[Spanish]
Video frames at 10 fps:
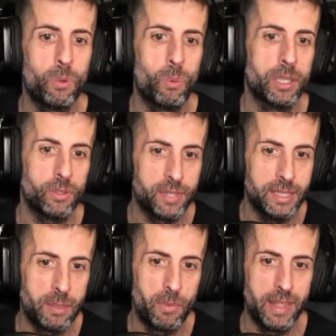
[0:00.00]

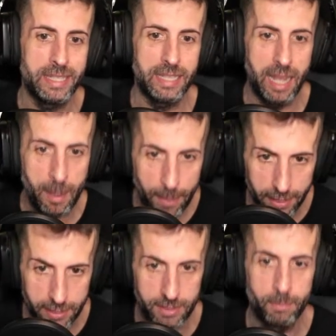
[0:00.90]
400 monedas
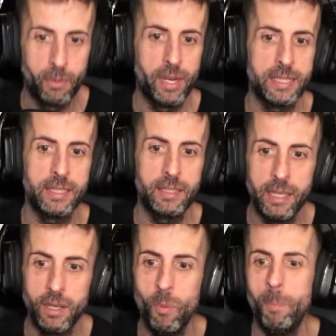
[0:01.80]
Apex. Podrás
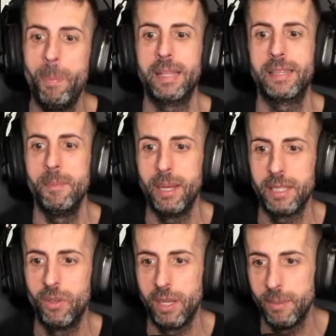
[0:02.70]
adquirir un pack
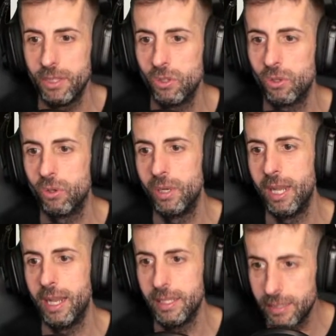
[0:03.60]
temático del evento con
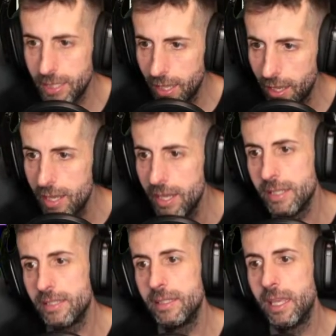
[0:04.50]
la garantía
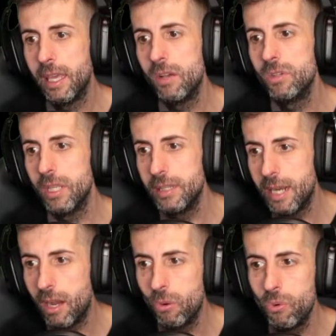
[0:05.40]
de que
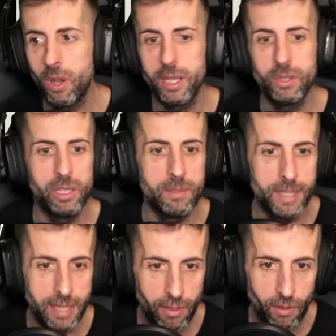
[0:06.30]
contendrá un objeto
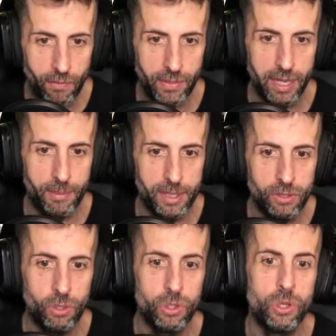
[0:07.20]
limitado del
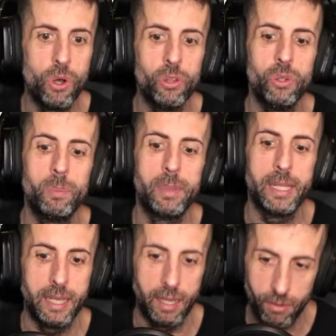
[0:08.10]
evento no
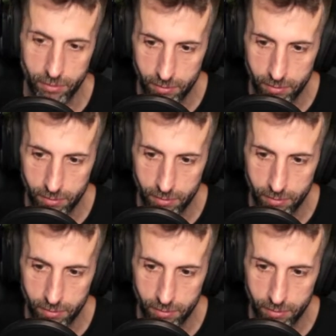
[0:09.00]
duplicado,